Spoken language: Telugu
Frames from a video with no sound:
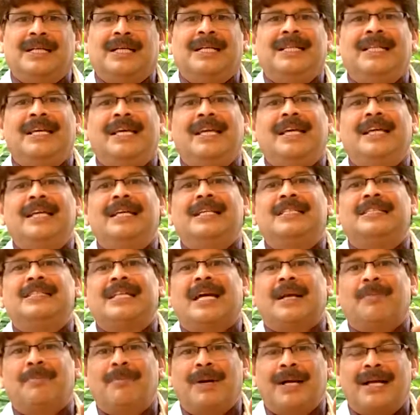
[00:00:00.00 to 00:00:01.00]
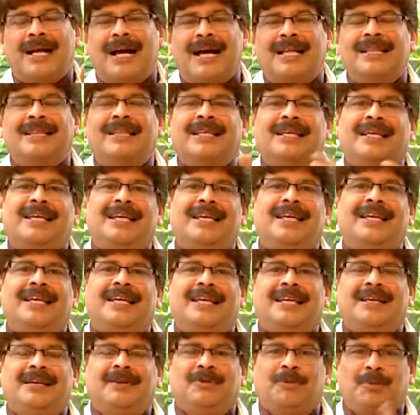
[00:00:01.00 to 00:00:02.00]
ఇది చర్మ కాంతికి
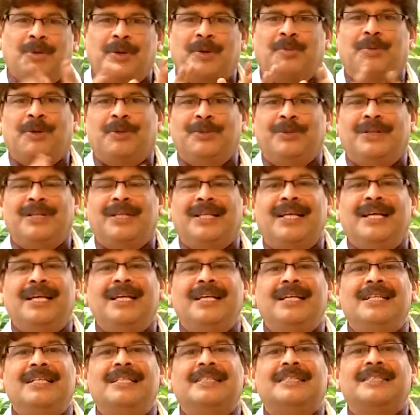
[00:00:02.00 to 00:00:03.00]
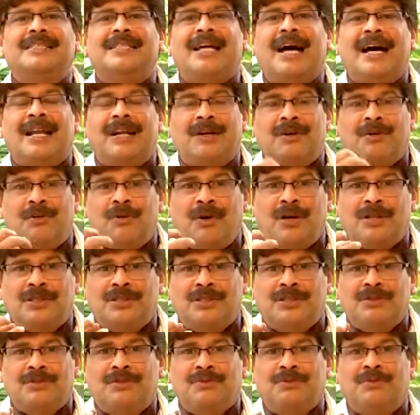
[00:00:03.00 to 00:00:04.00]
ఉపయోగపడుతుంది స్నానం
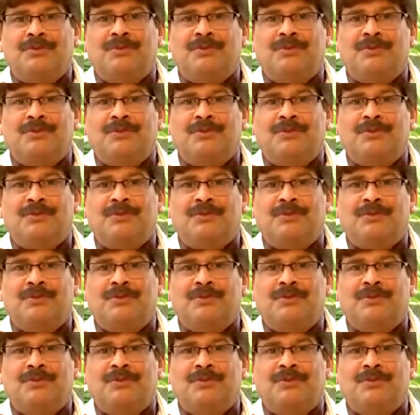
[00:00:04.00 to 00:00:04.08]
కోసం